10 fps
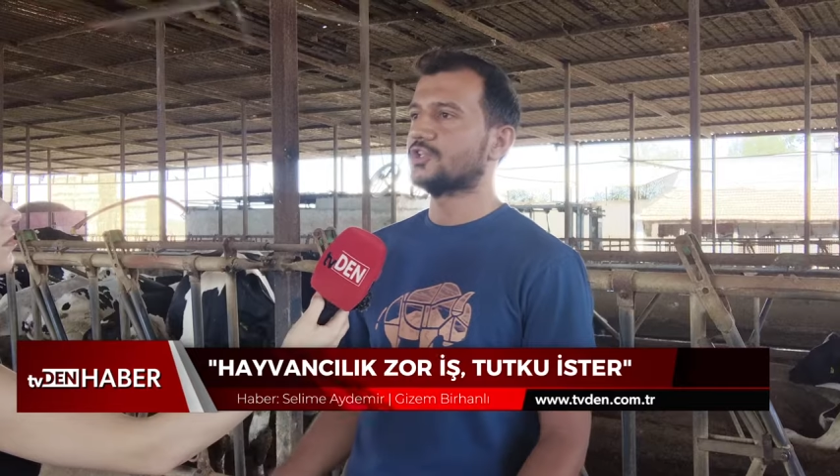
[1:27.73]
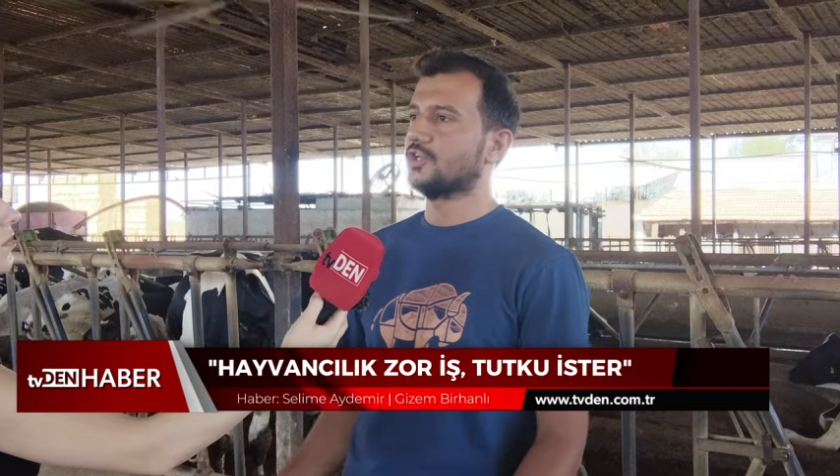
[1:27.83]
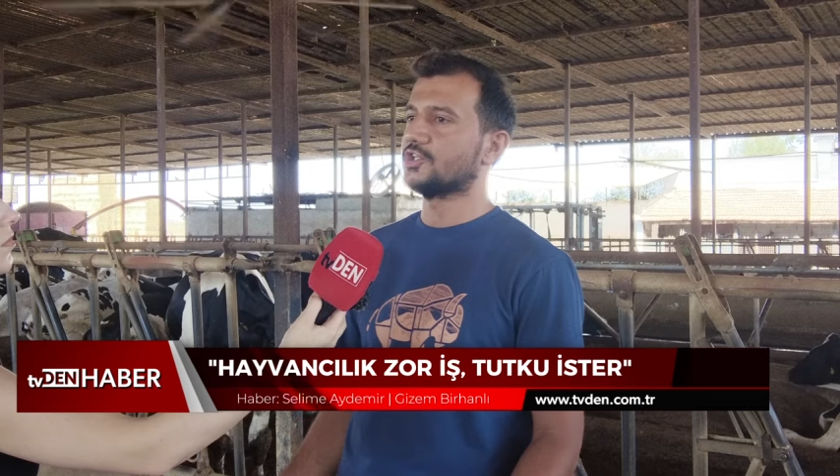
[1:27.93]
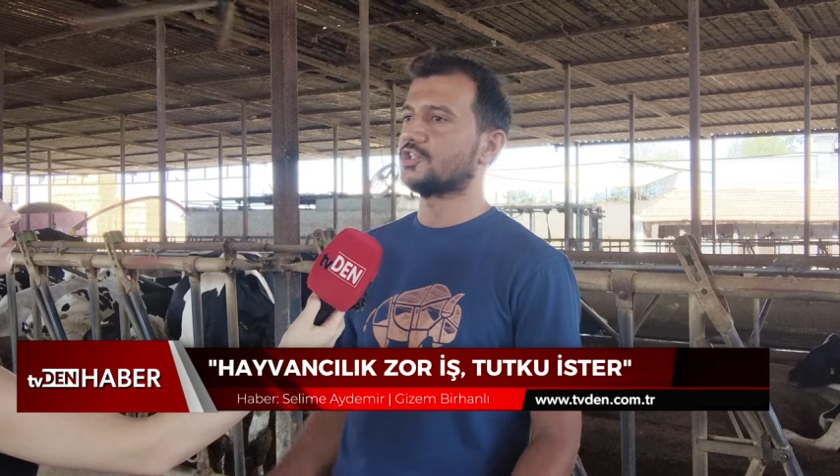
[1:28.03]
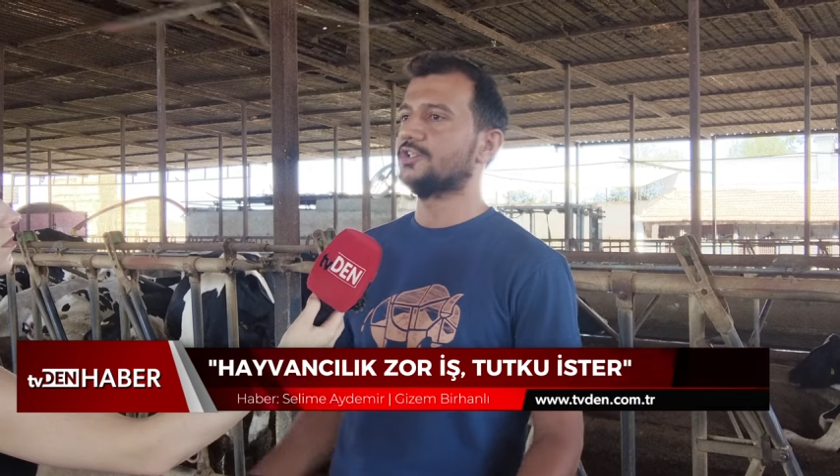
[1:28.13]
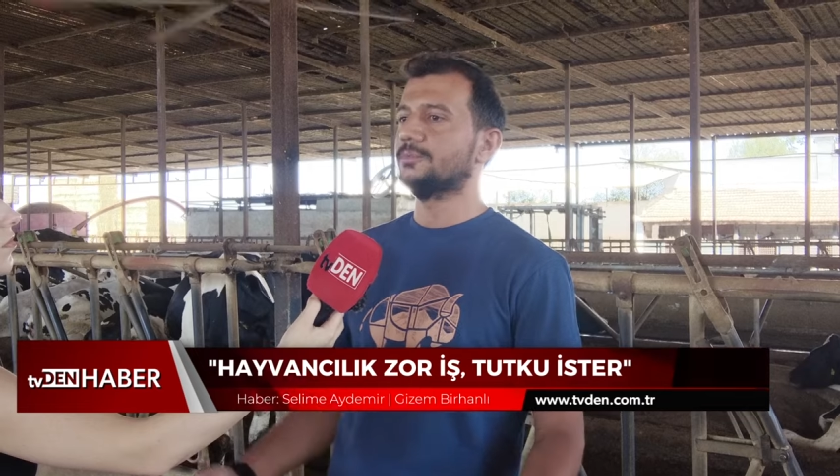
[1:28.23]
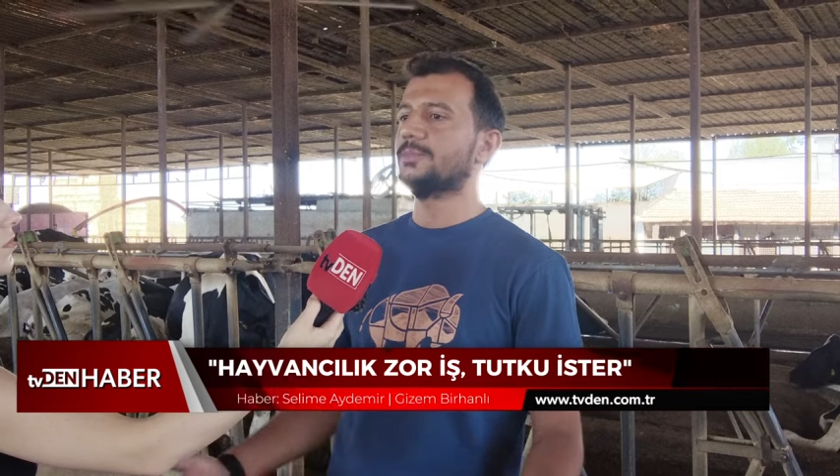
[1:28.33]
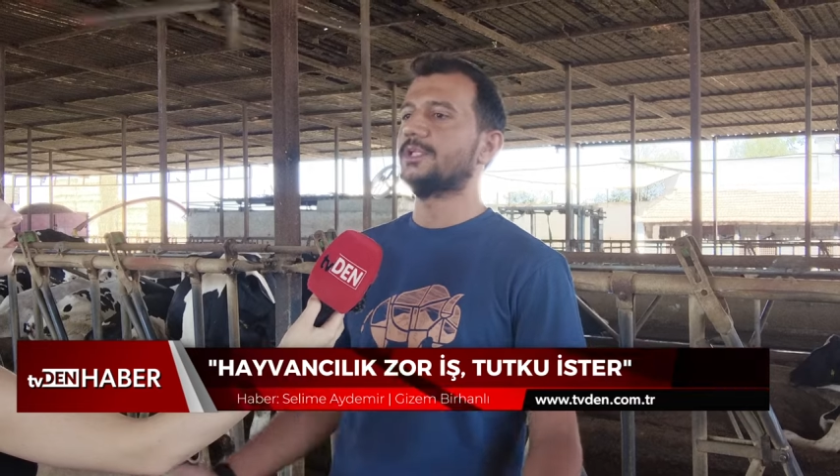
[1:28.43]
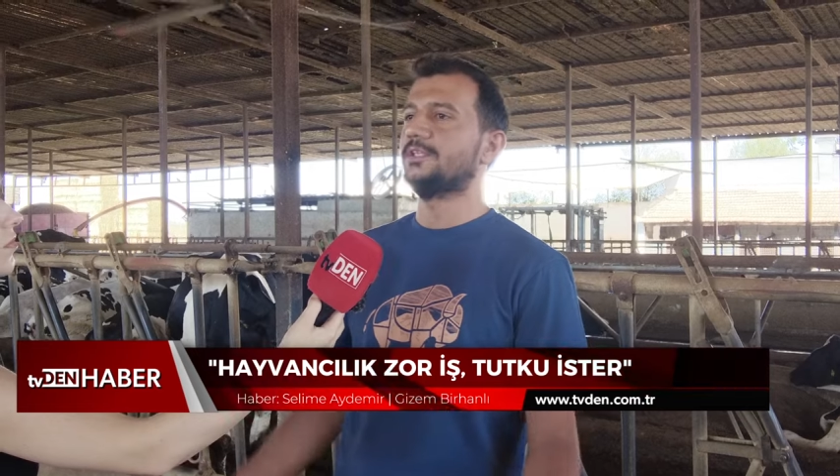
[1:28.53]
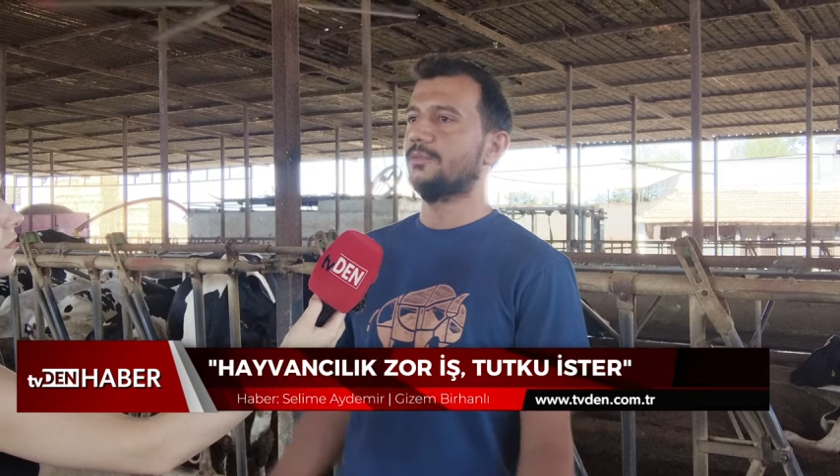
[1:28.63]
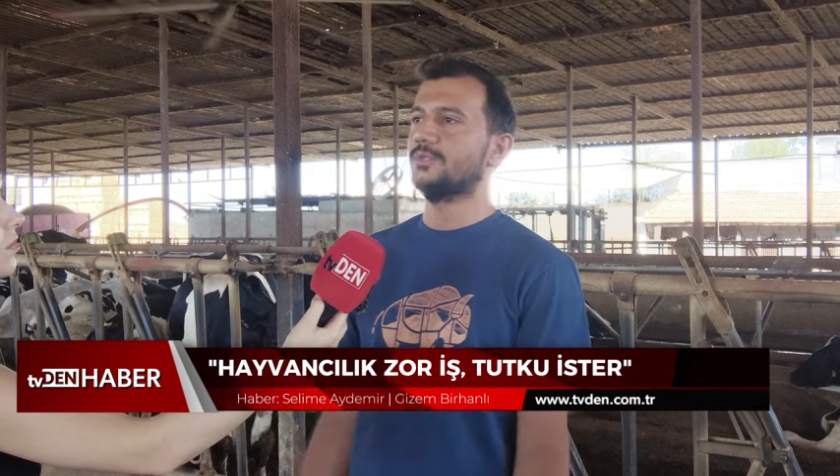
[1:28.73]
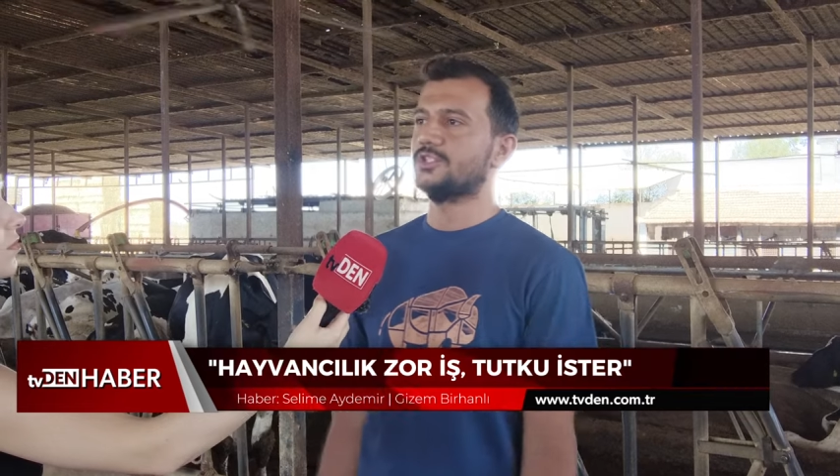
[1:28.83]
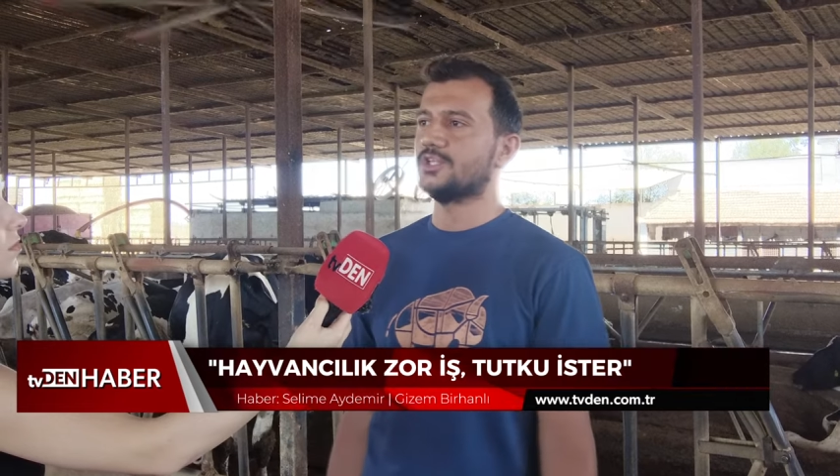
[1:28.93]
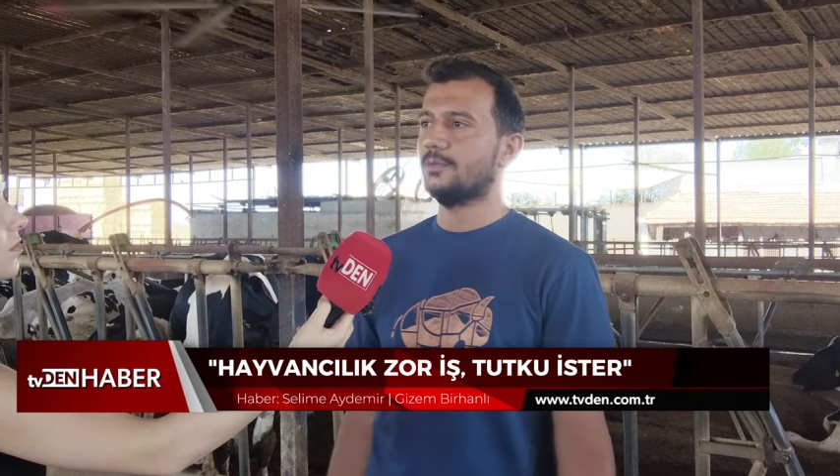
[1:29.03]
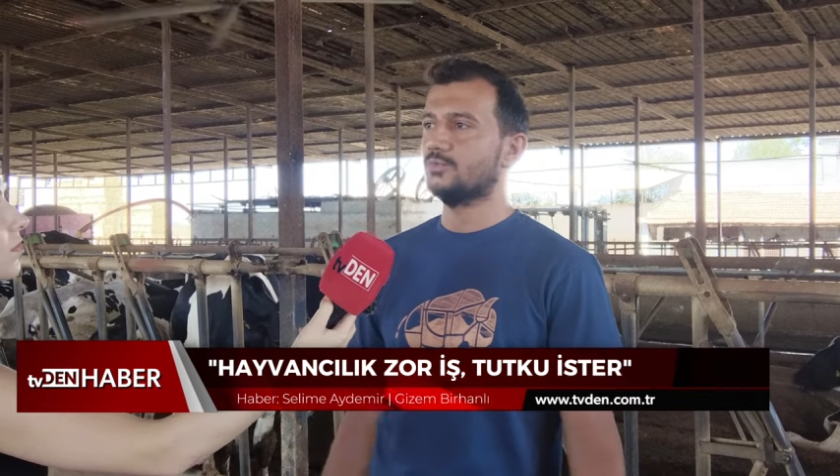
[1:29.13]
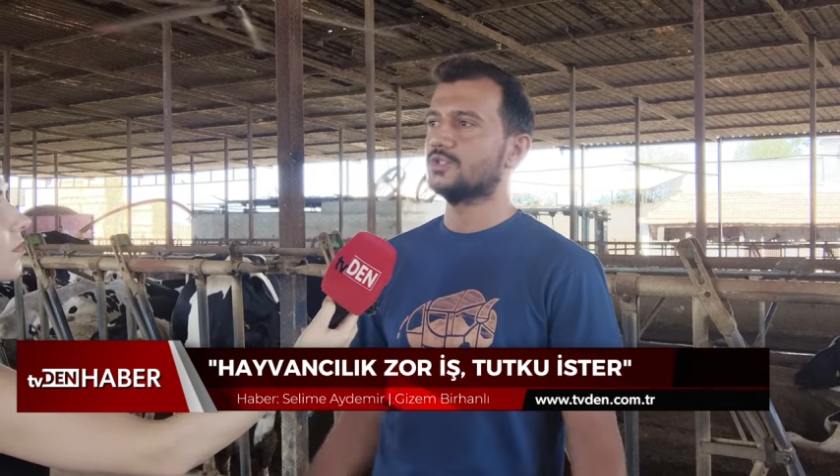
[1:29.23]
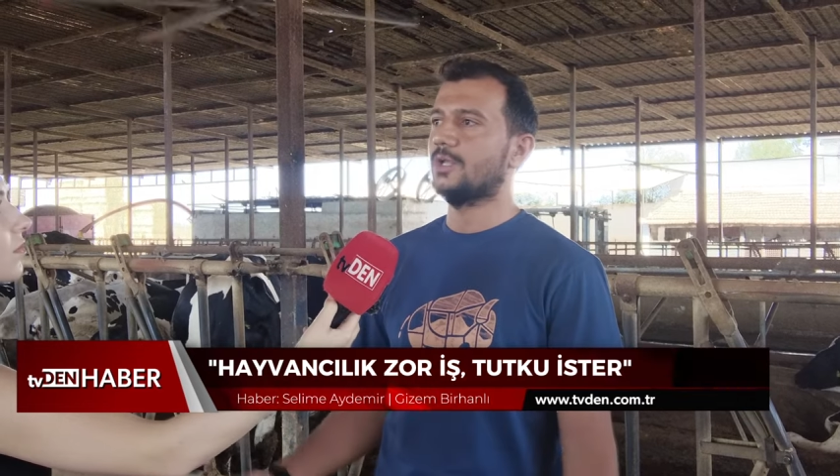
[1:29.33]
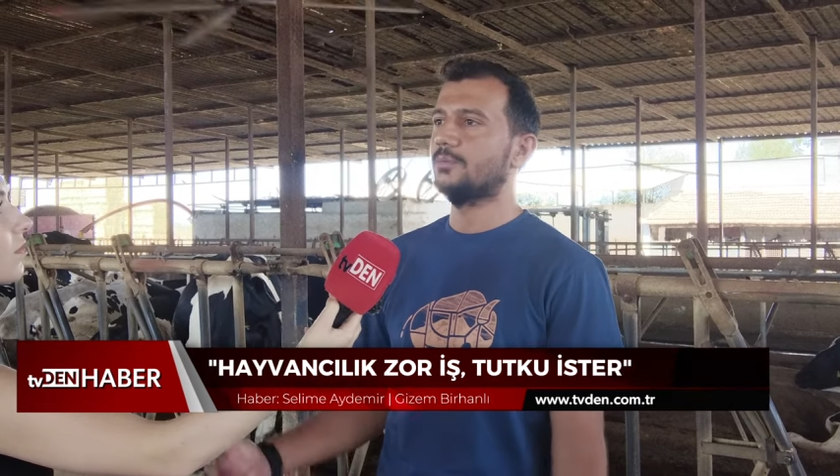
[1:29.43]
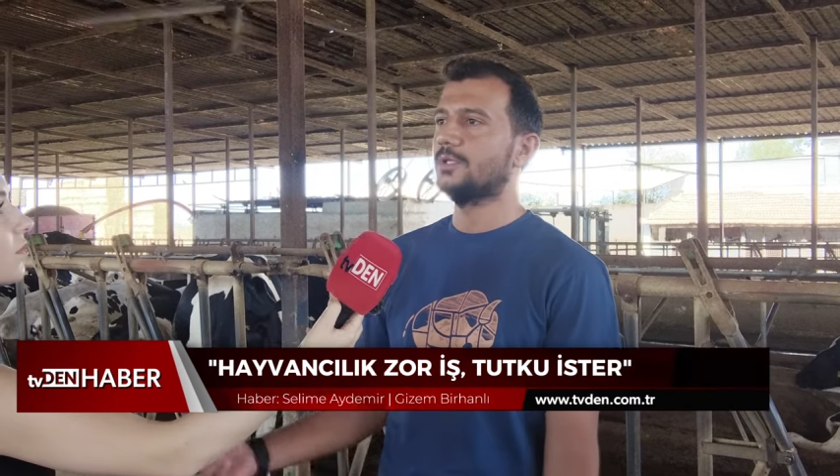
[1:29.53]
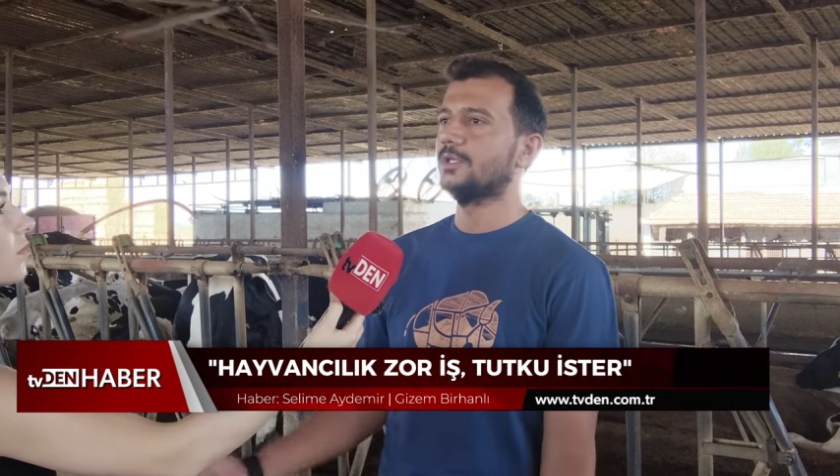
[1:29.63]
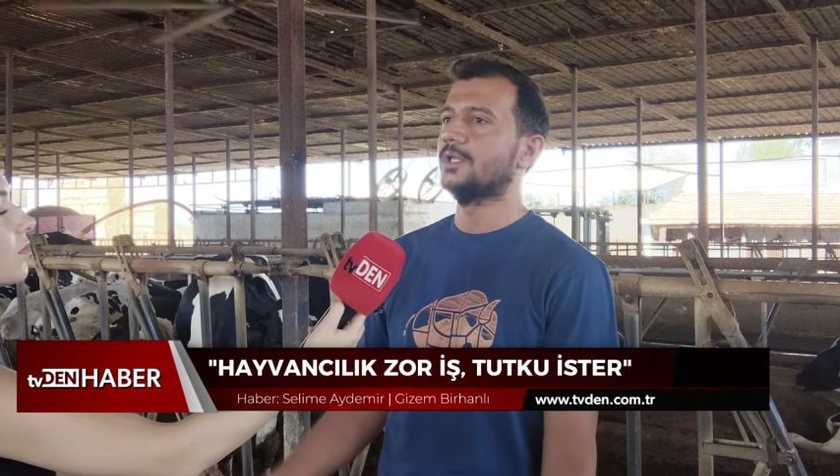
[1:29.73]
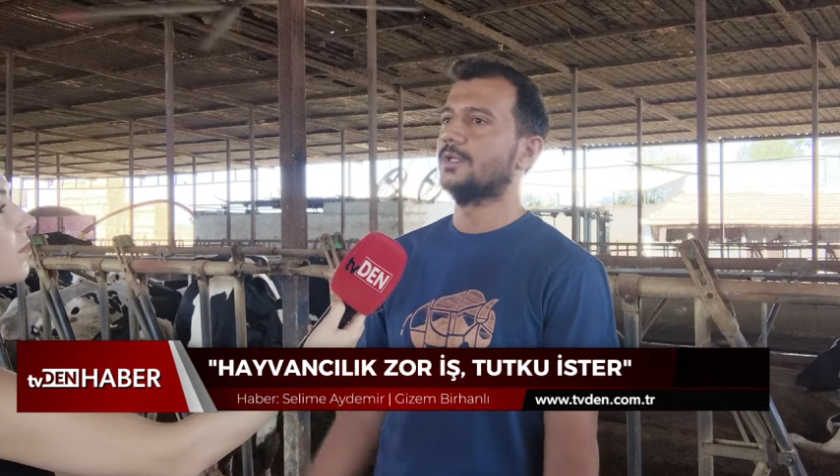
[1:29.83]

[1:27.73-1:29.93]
çalıştığım bile demeyeceğim güzel bir